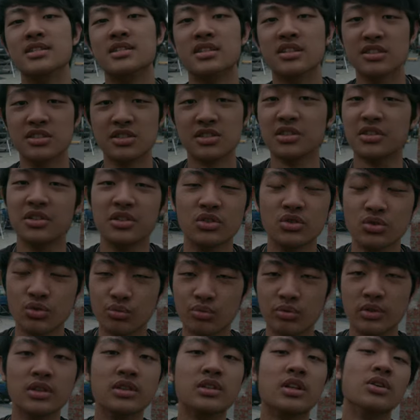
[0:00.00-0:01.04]
摄，摄影组
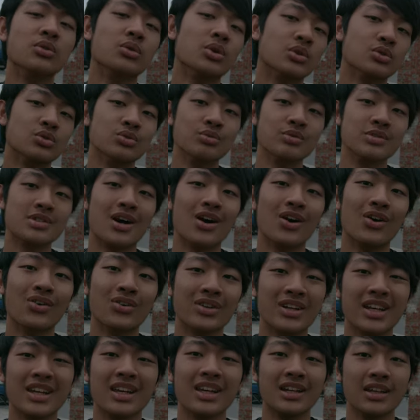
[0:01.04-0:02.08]
跟灯光组超
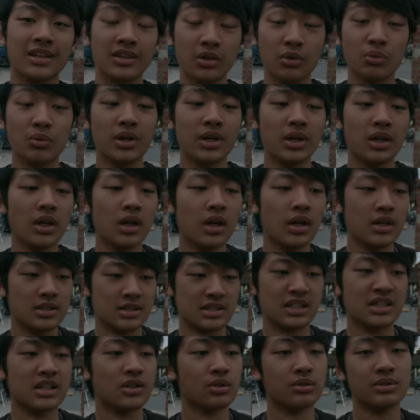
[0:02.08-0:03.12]
累的，因为
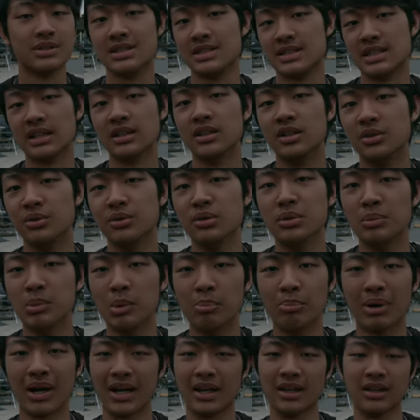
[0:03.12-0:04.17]
今天都在三合院里
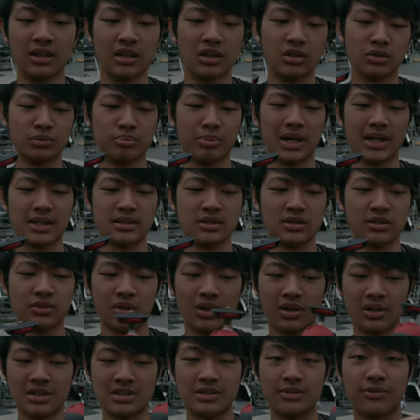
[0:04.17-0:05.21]
面拍，然后拍摄都
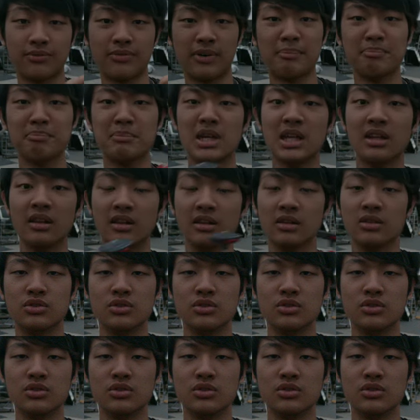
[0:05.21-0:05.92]
要一直翻面，